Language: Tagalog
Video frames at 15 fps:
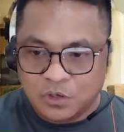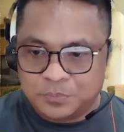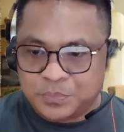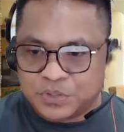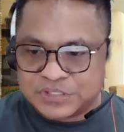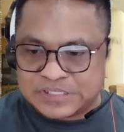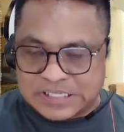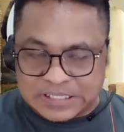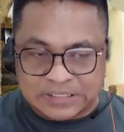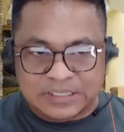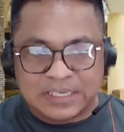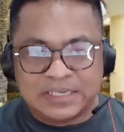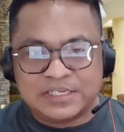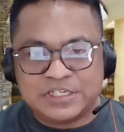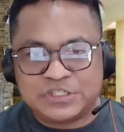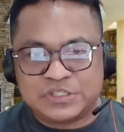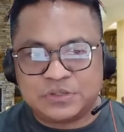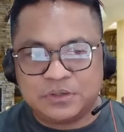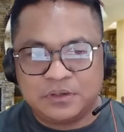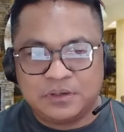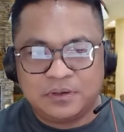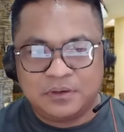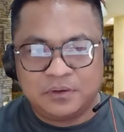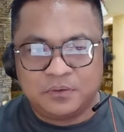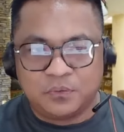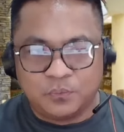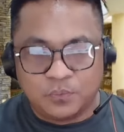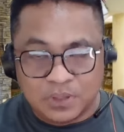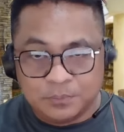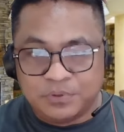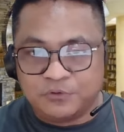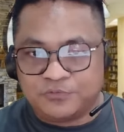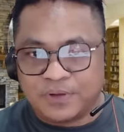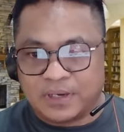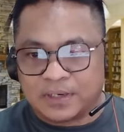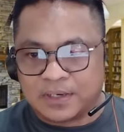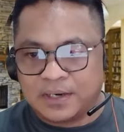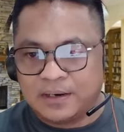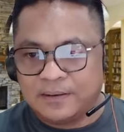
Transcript: proceedings will be fair.